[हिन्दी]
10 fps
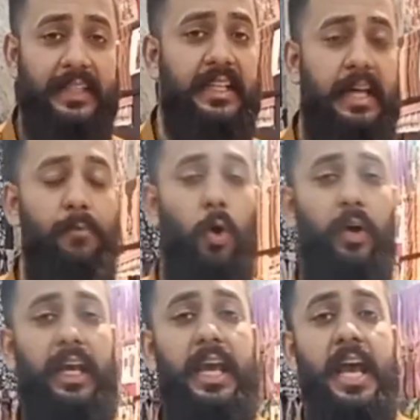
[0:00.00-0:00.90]
कदर तब
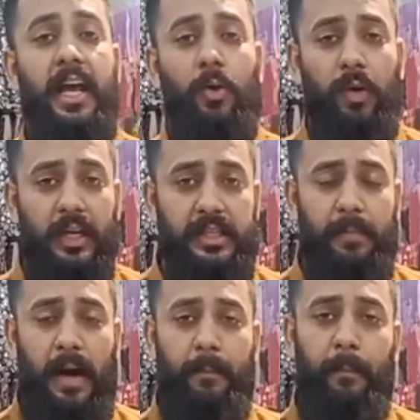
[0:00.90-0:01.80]
होगी क्योंकि
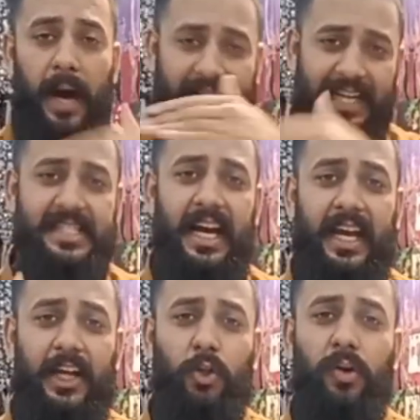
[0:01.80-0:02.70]
जब आप मार्केट
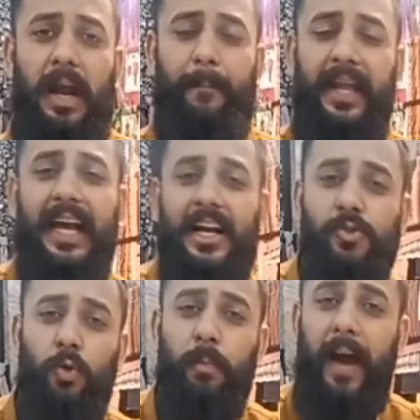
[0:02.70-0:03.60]
जाएंगे तो रेप्लिका
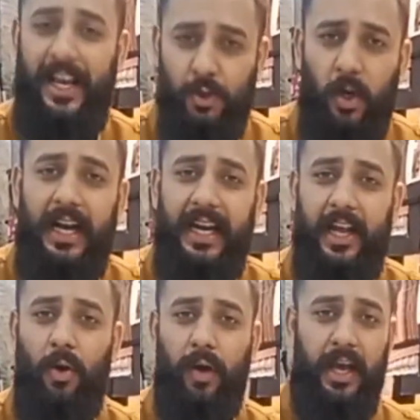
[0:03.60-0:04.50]
का सूट बाईस का
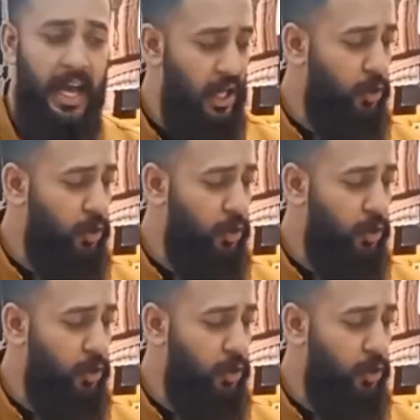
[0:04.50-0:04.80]
ले रहे होंगे